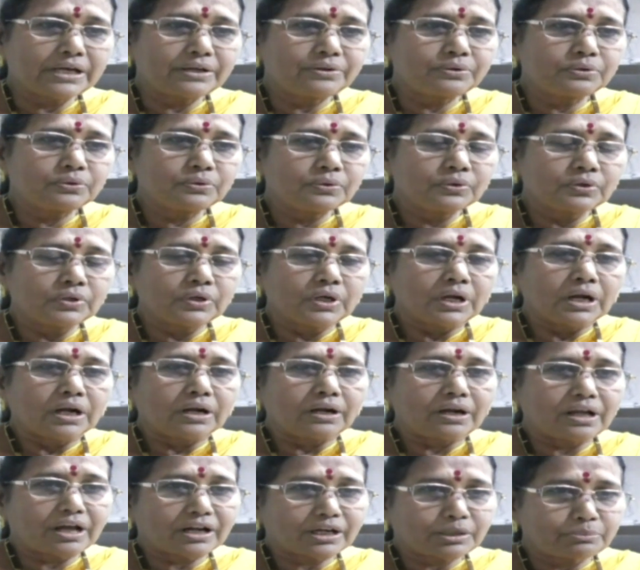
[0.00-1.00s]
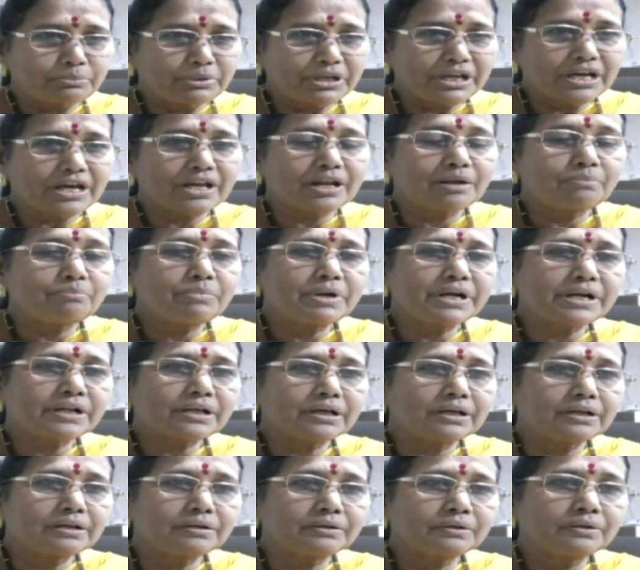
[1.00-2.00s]
గారు డాక్టర్ బిఆర్
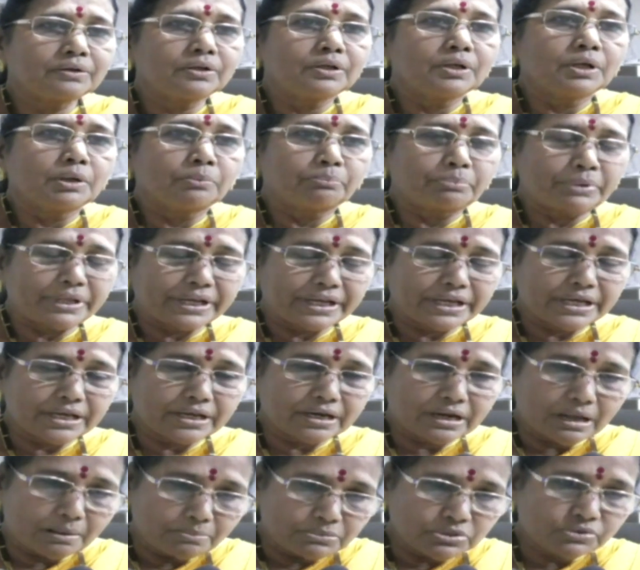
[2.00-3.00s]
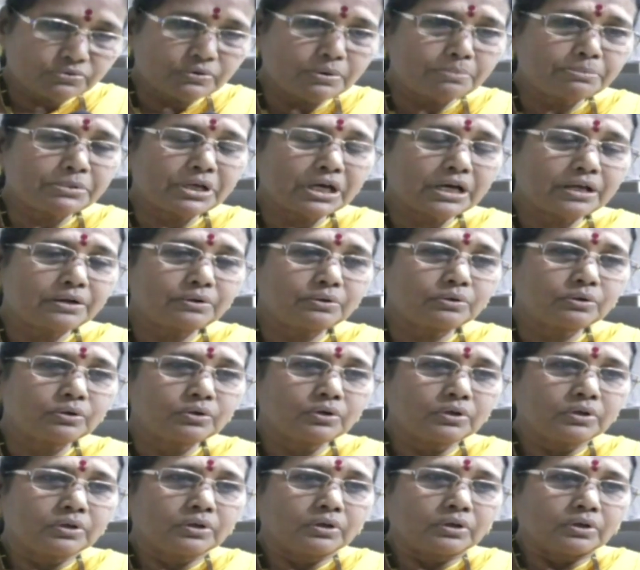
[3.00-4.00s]
అంబేద్కర్ పెరియార్ రామస్వామి గారు
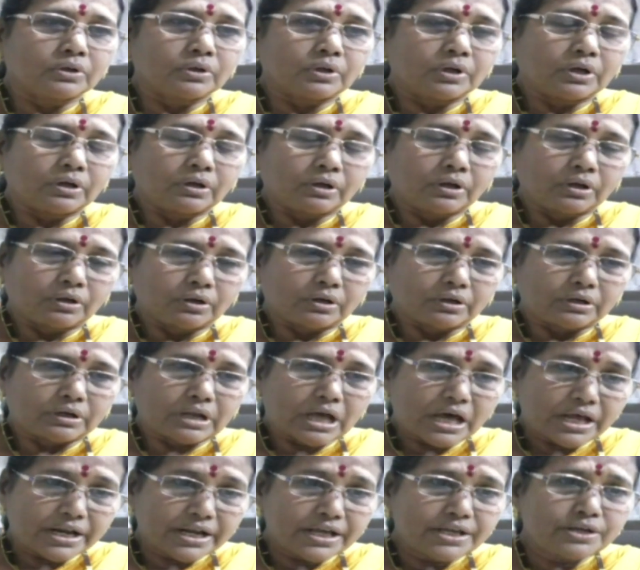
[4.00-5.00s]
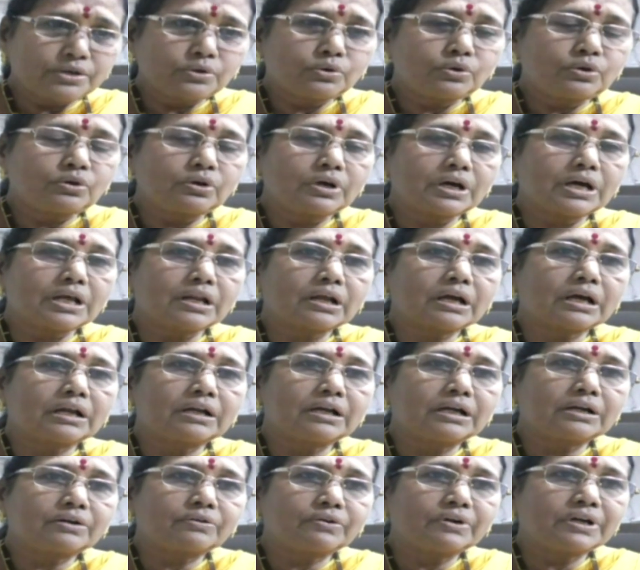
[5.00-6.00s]
నారాయణ గురు గారికి
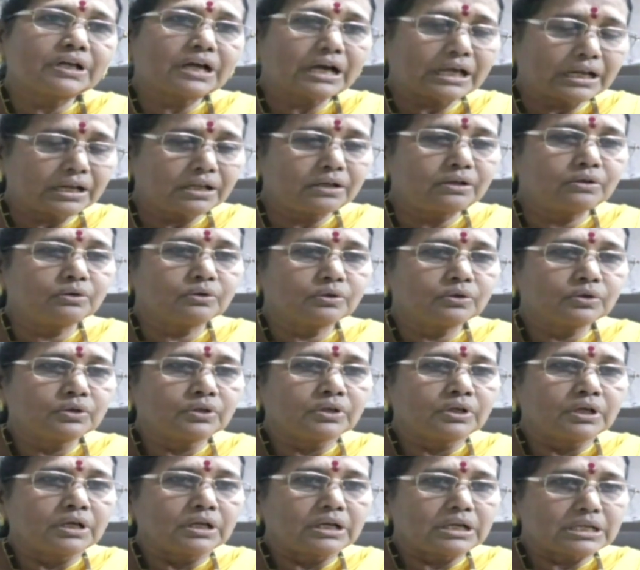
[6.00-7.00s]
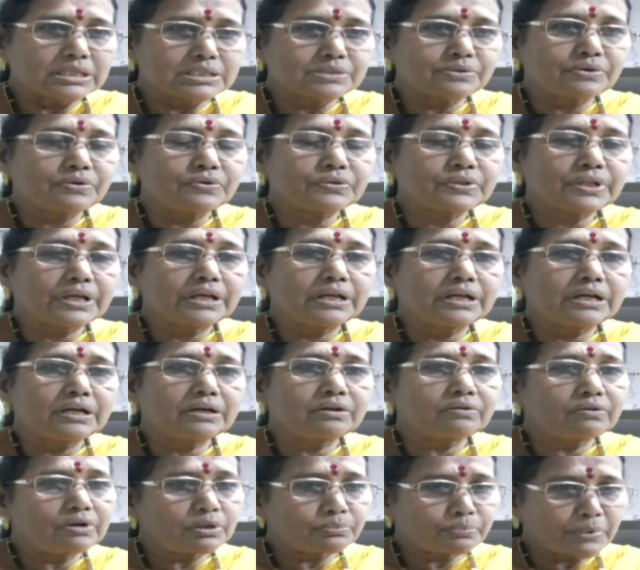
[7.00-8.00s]
అన్నటువంటి కళలు నిజమవుతాయి
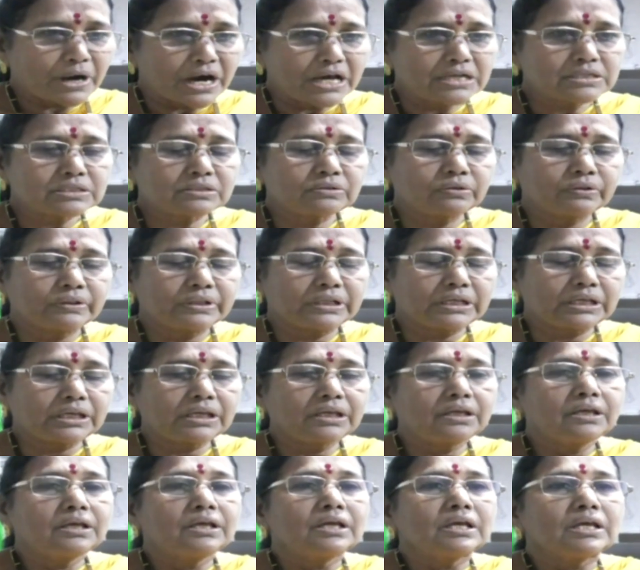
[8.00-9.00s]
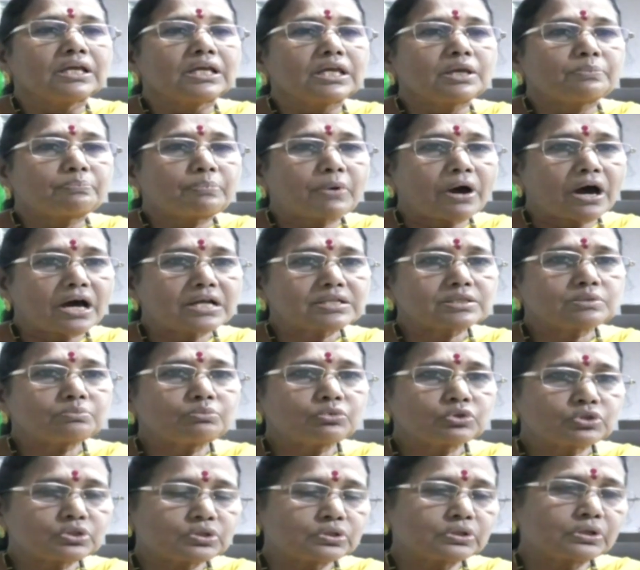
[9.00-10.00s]
అన్నటువంటి పార్స్ ఉంది ఈ పార్స్
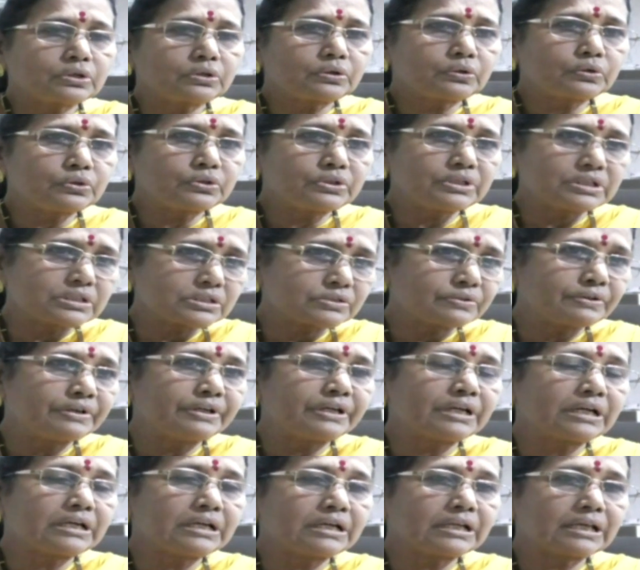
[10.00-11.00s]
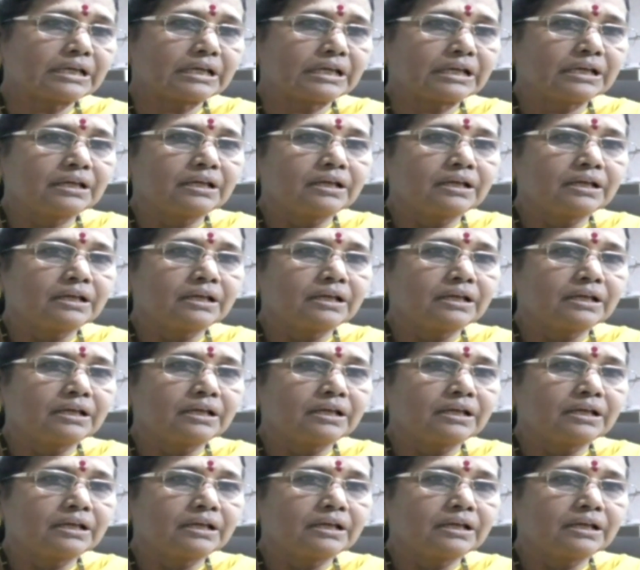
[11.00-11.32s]
ముఖ్య ఉద్దేశం ఏంటంటే